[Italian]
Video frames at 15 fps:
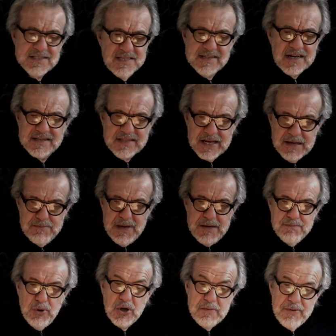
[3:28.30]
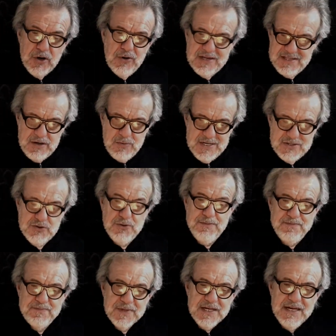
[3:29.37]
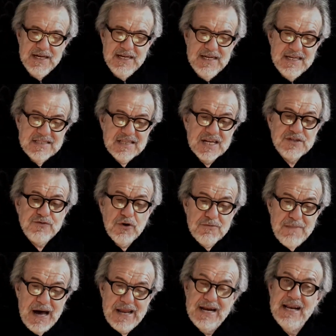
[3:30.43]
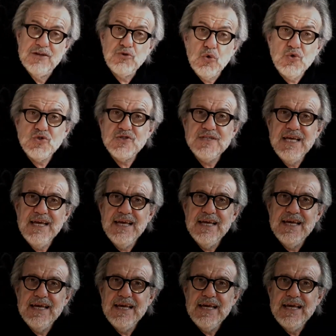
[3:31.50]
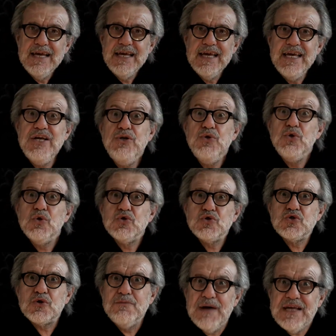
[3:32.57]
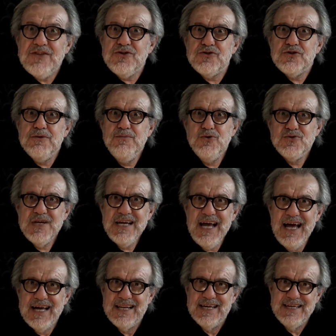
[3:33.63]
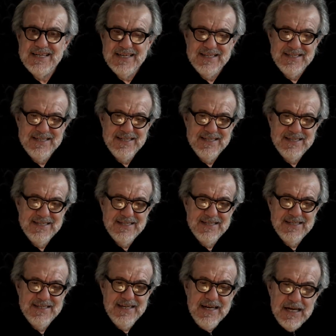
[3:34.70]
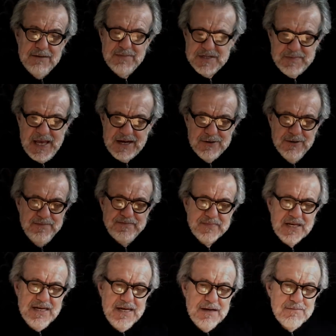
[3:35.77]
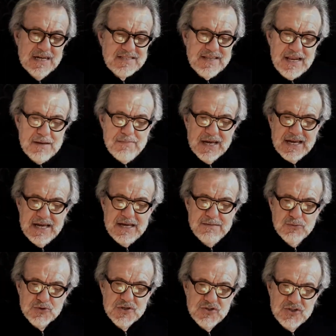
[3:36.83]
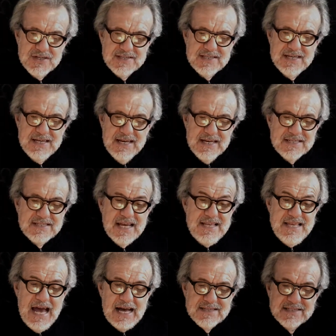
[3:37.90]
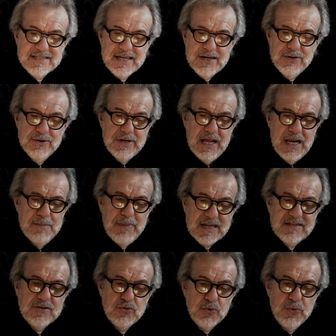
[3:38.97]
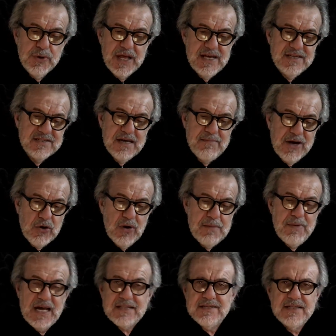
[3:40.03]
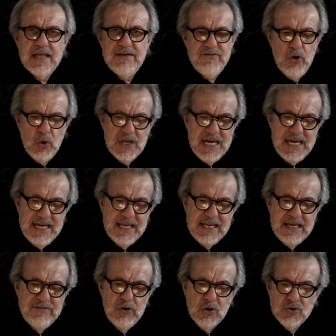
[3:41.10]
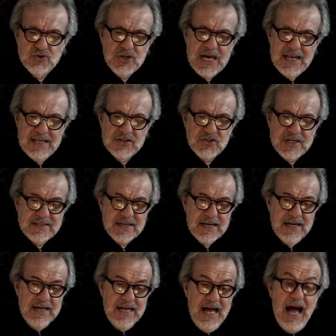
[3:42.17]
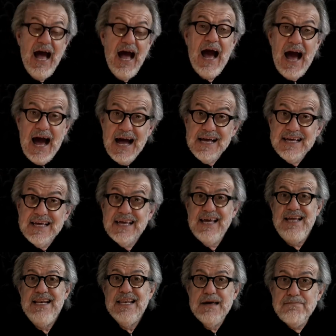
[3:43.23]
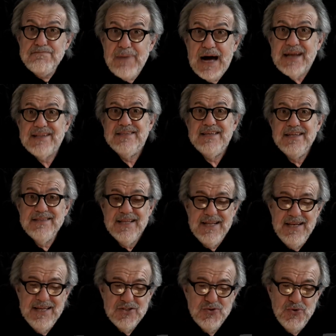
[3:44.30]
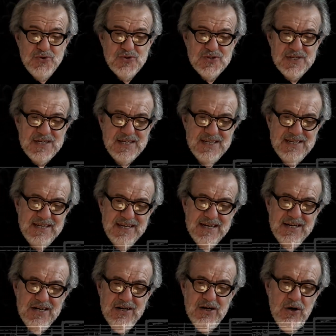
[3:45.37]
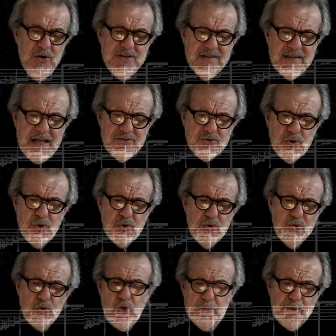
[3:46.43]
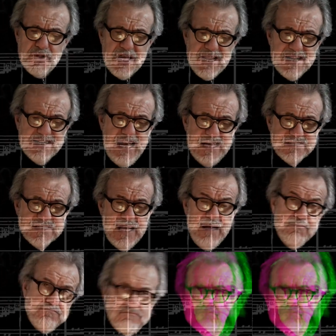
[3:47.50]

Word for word: Si tratterebbe in poche parole di questo. Trasformare la tosse in uno strumento musicale. Mi spiego. Basterebbe che i musicisti segnassero nelle partiture insieme con le parti dei violini, violoncelli, eccetera, anche la parte della tosse. Ogni tanto con un colpo di gran cassa,